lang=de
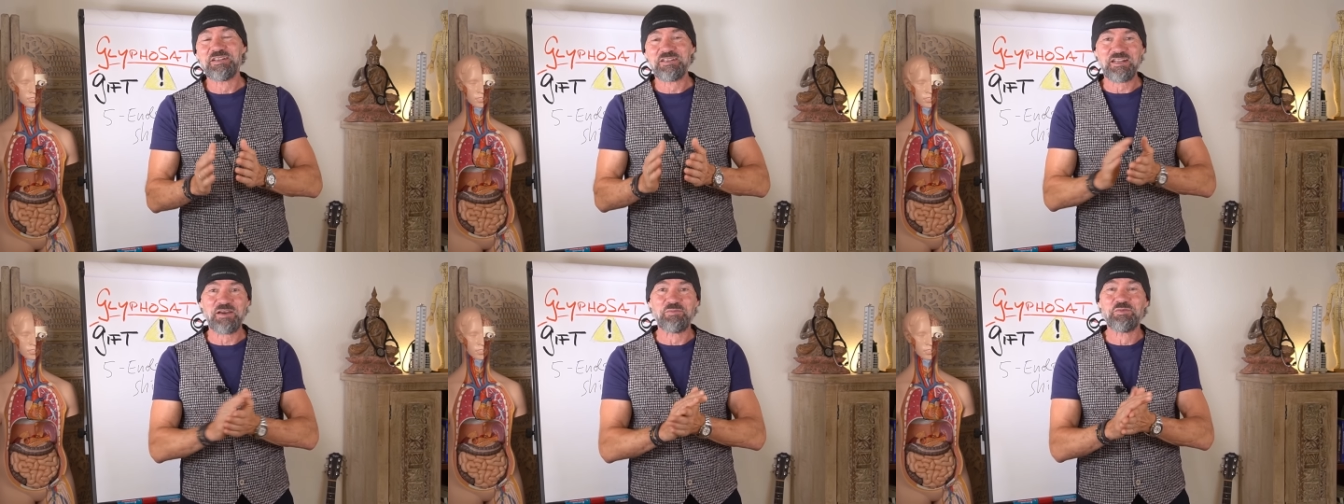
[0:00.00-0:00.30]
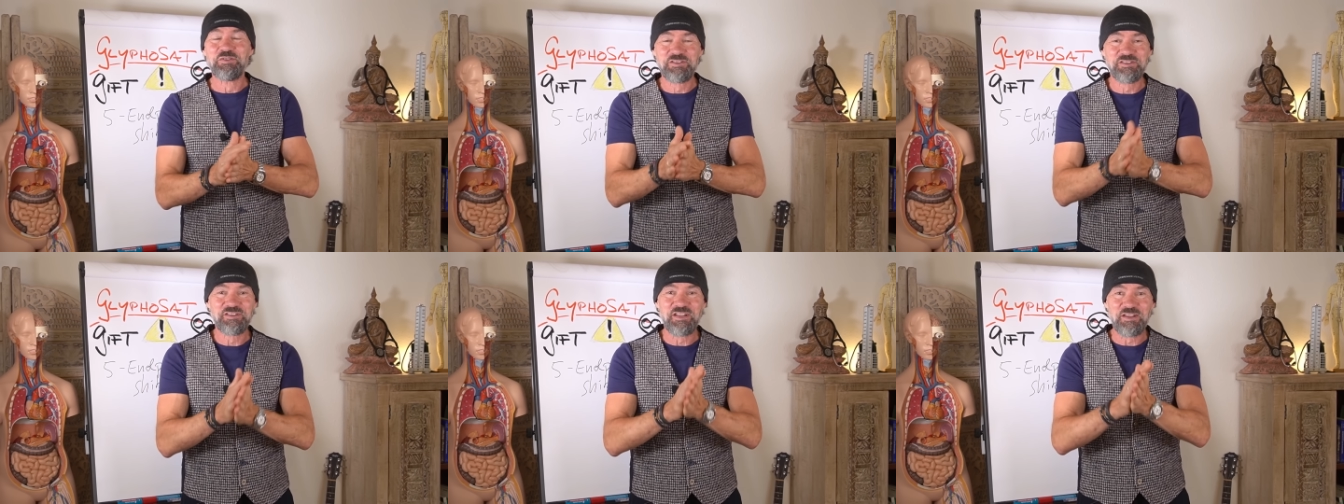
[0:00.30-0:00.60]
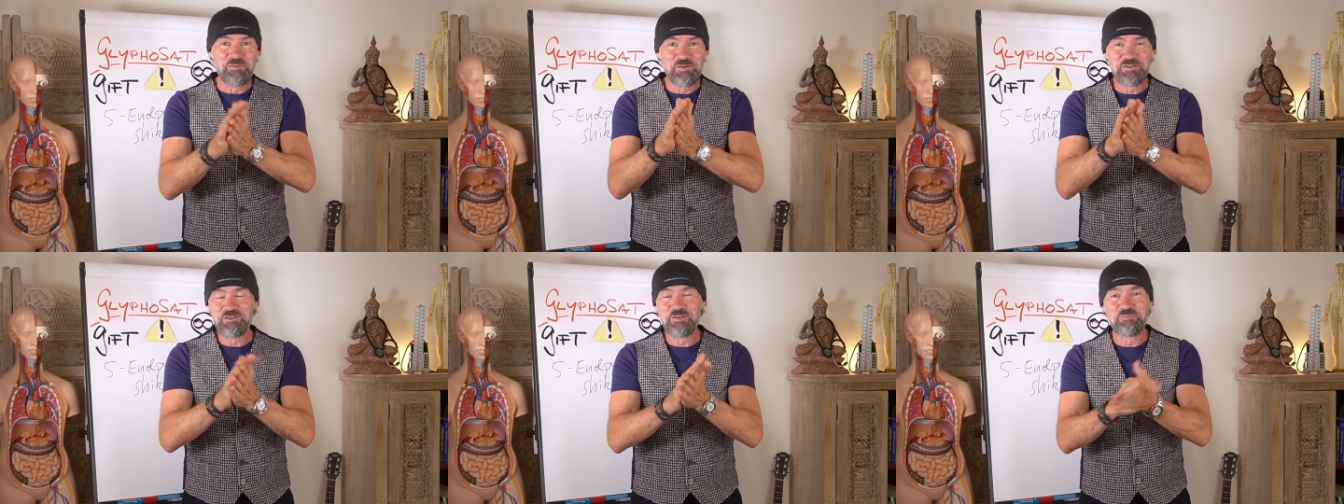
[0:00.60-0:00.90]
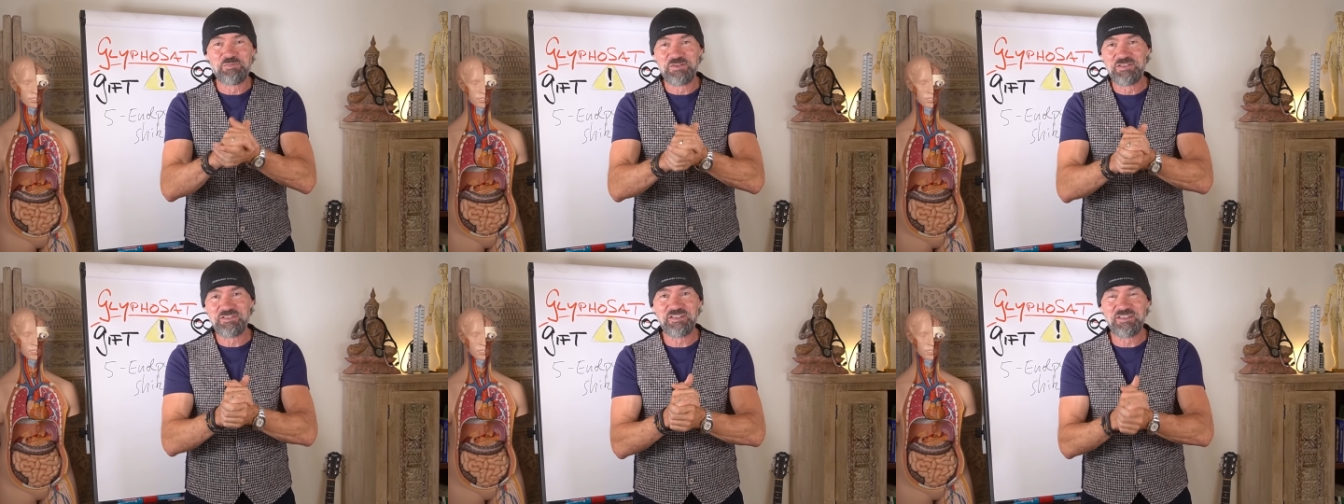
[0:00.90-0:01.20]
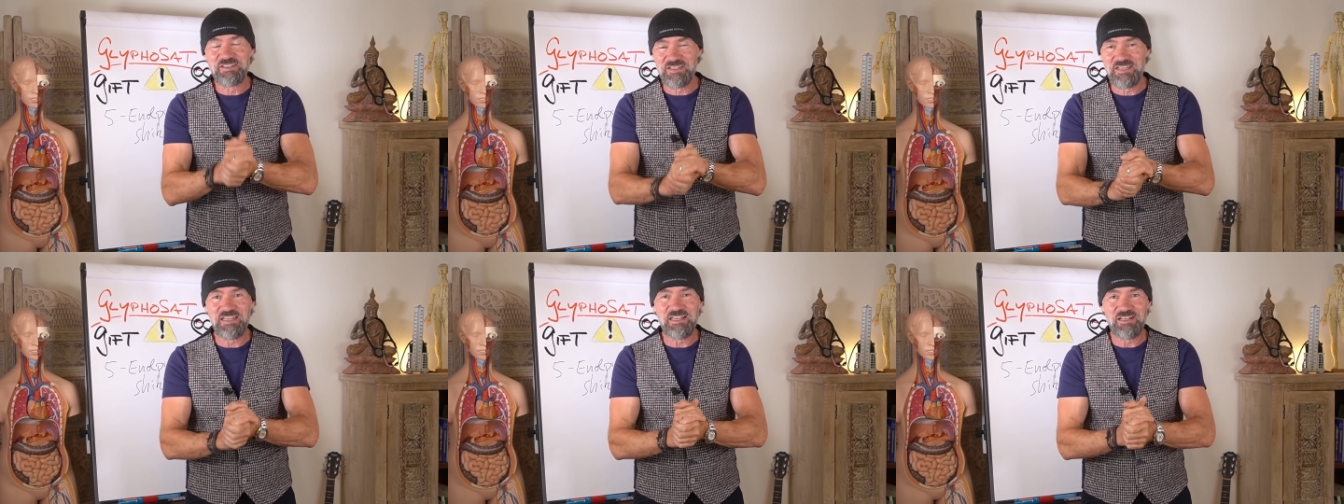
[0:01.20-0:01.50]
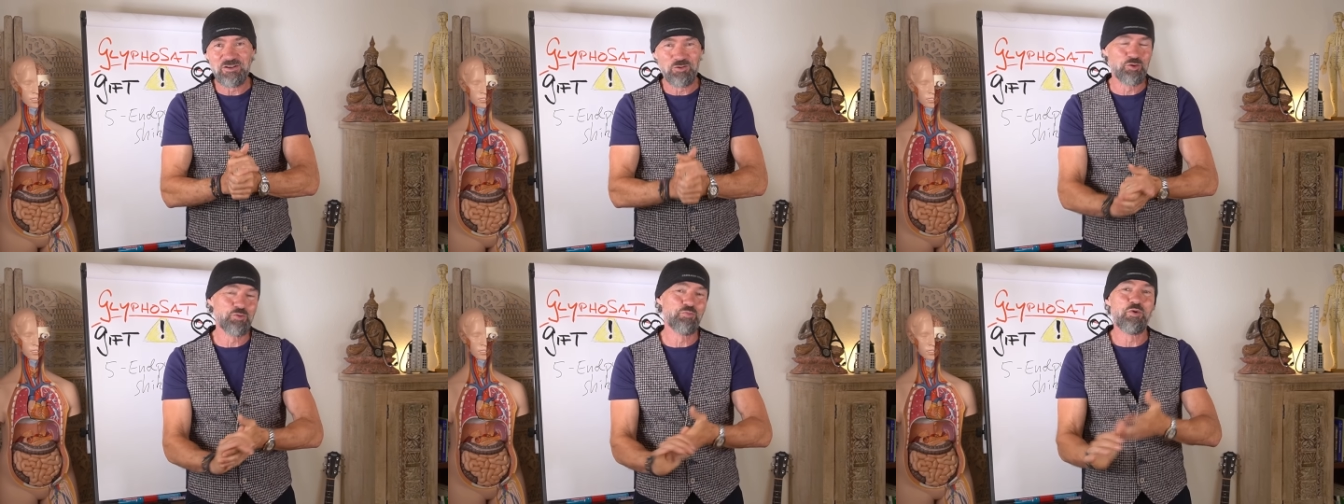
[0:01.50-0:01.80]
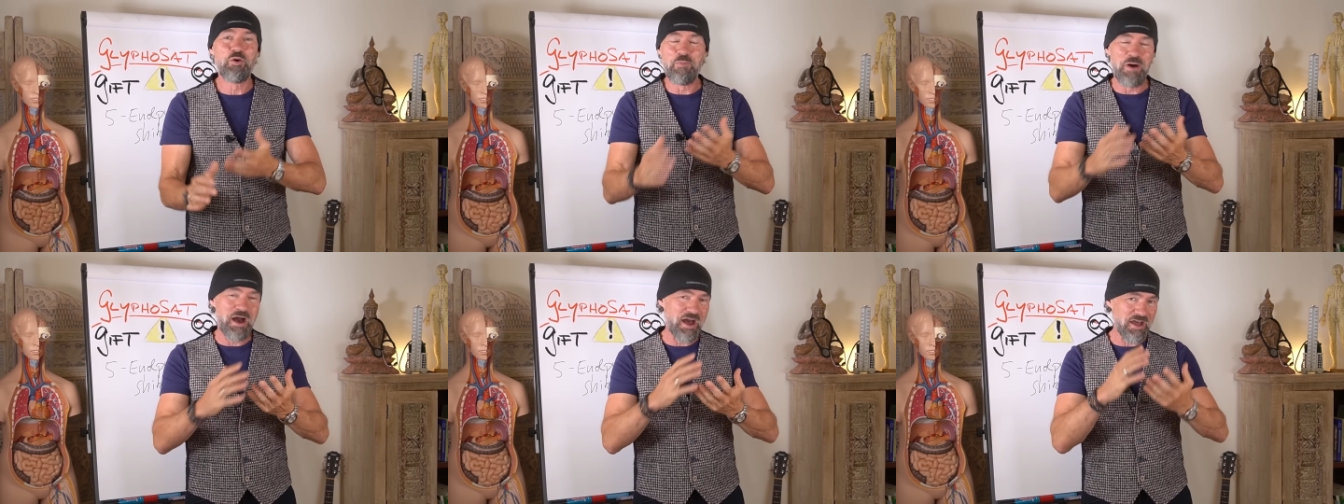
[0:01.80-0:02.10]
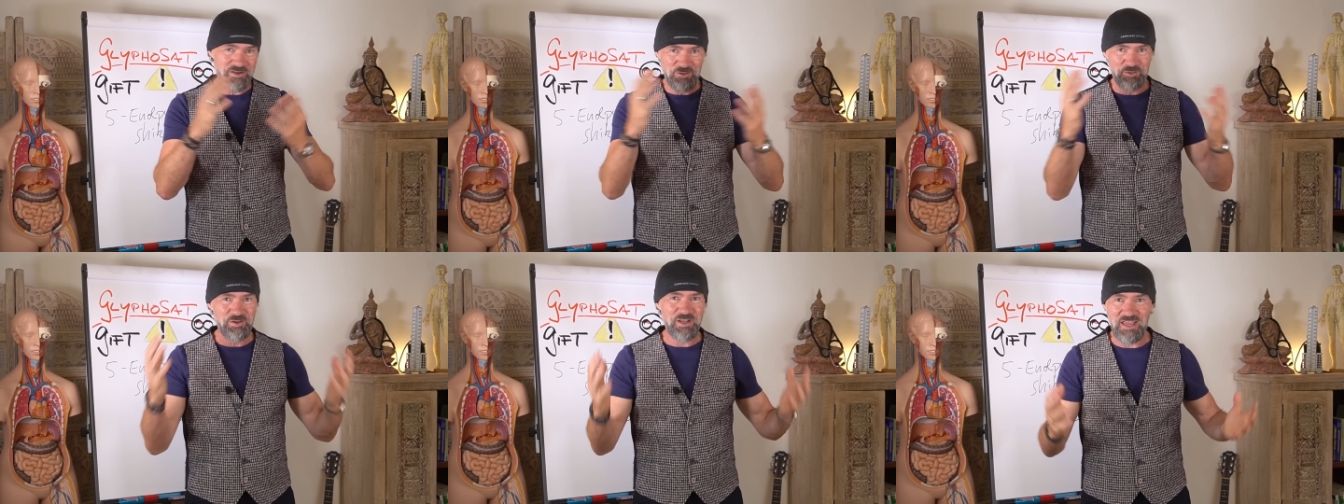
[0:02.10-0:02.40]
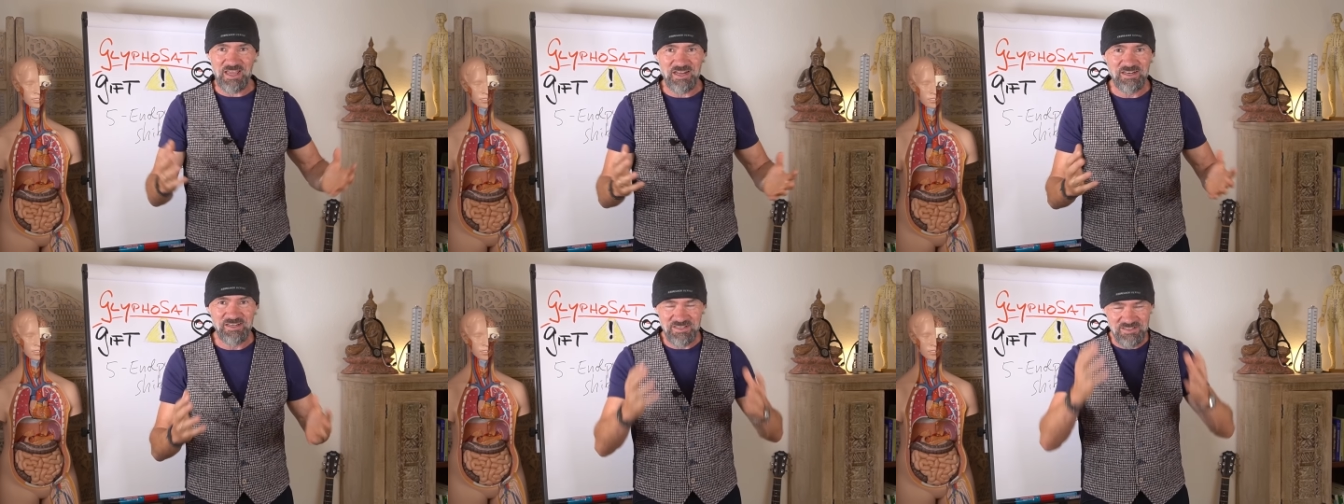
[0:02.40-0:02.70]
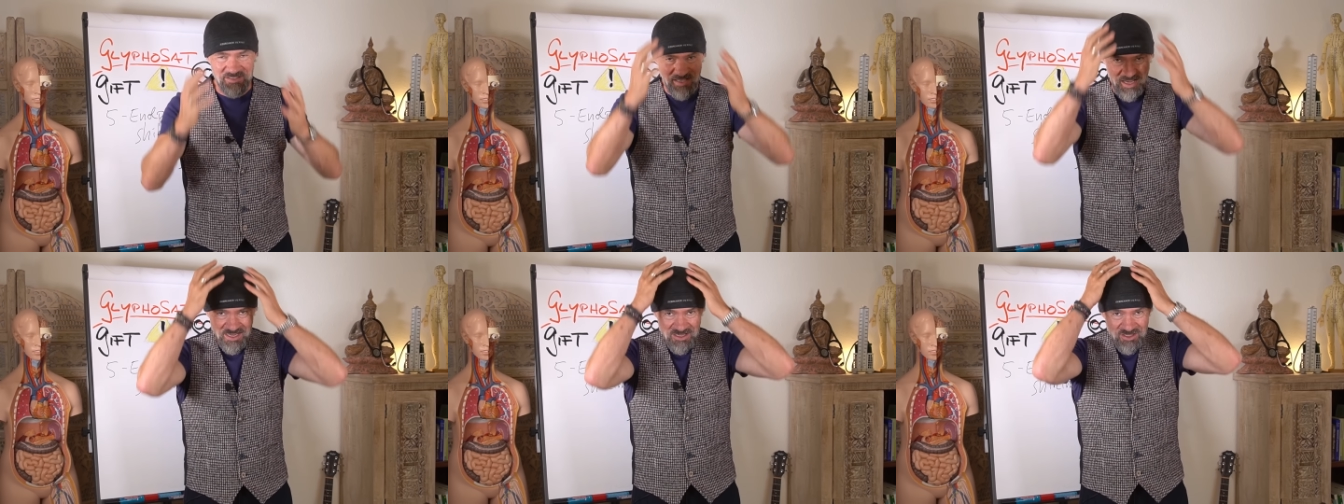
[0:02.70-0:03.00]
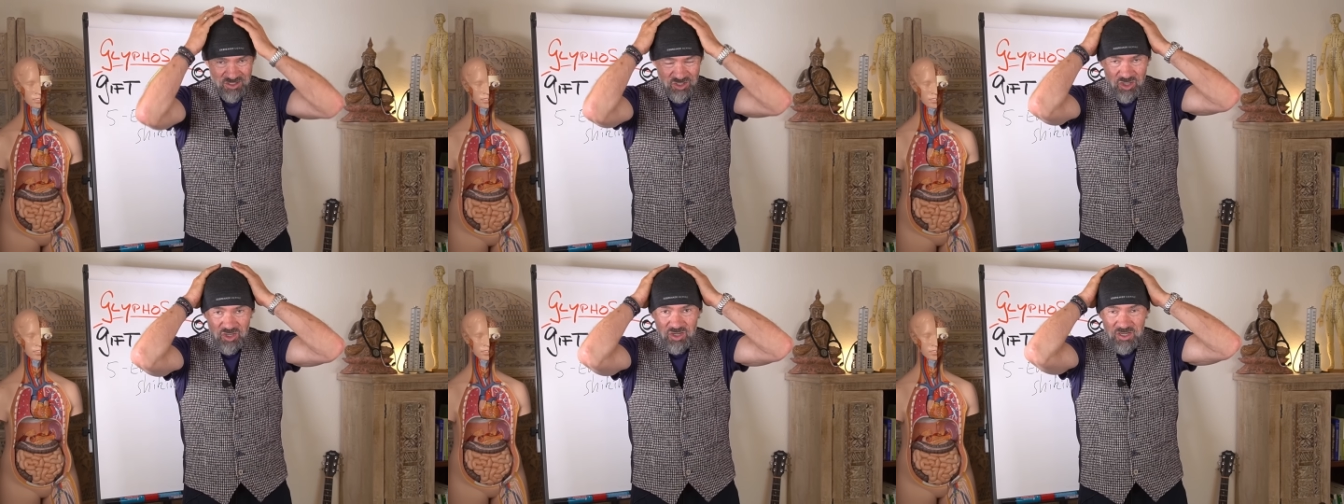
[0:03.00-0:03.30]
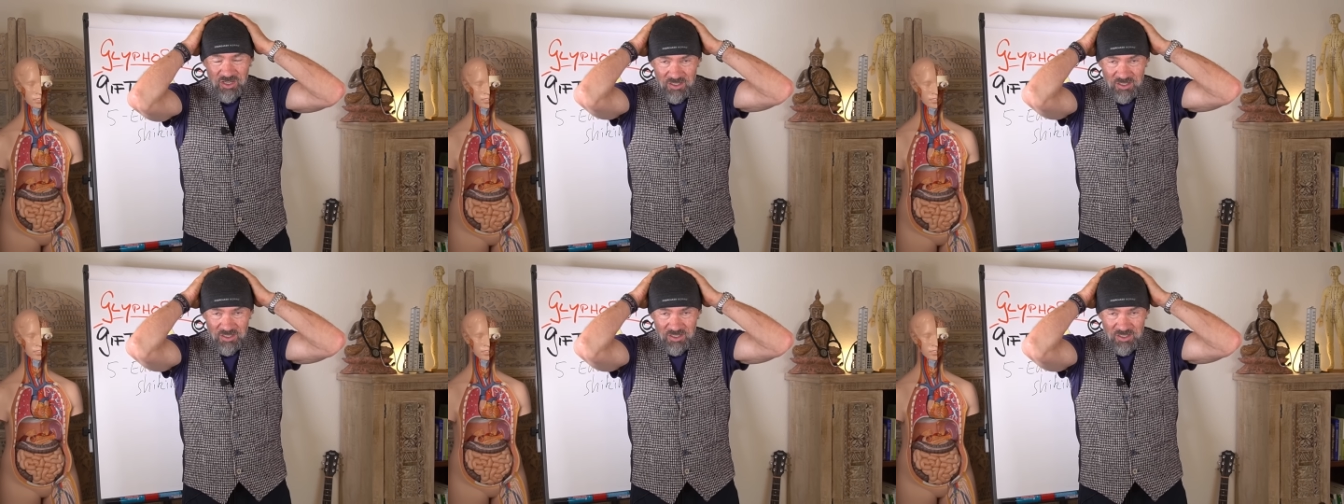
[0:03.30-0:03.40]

Da muss ich da immer so ein bisschen Gel oder Pomade oder ähnliches rein